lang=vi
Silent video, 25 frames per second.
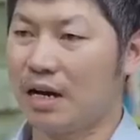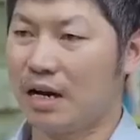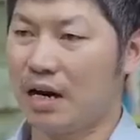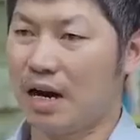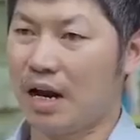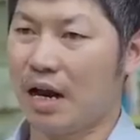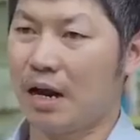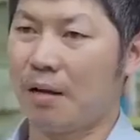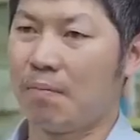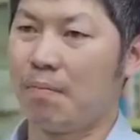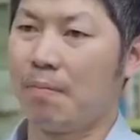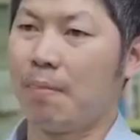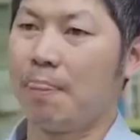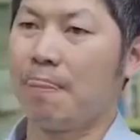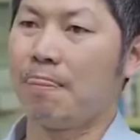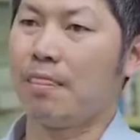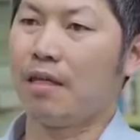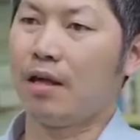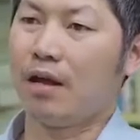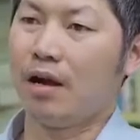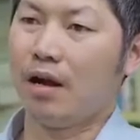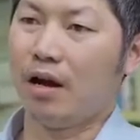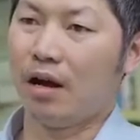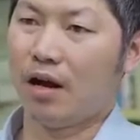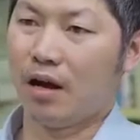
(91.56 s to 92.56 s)
rằng là
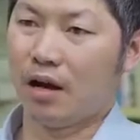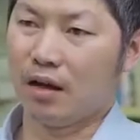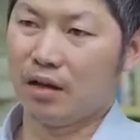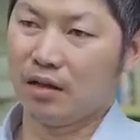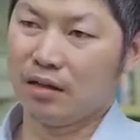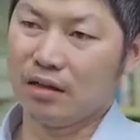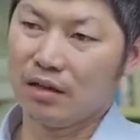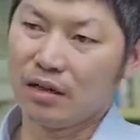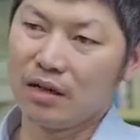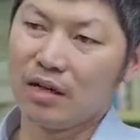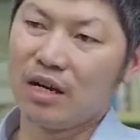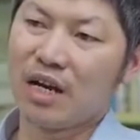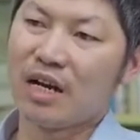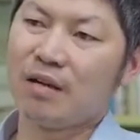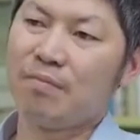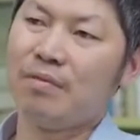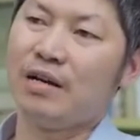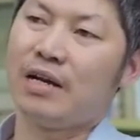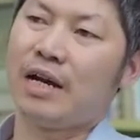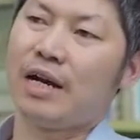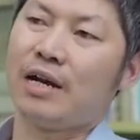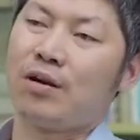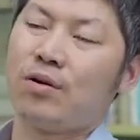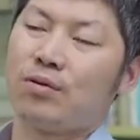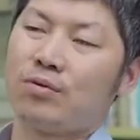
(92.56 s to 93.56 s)
à, những người
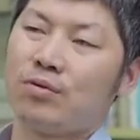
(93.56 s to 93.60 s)
bị gãy